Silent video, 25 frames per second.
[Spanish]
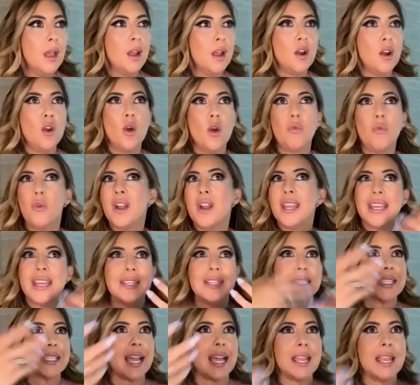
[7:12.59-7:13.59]
no fue ni
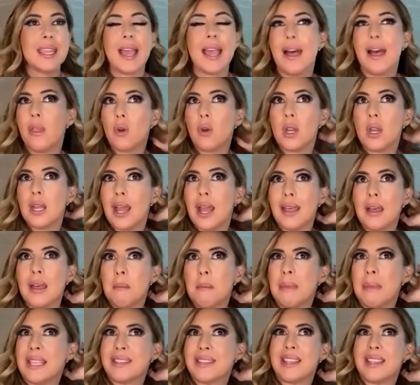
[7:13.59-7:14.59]
ensayado ni nada,
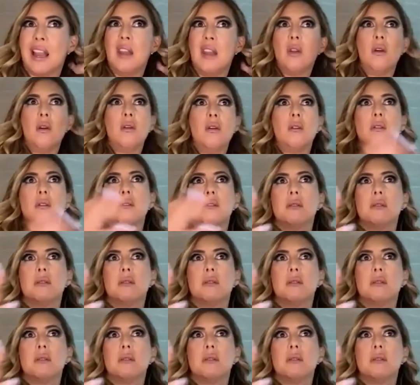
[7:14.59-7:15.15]
me salió.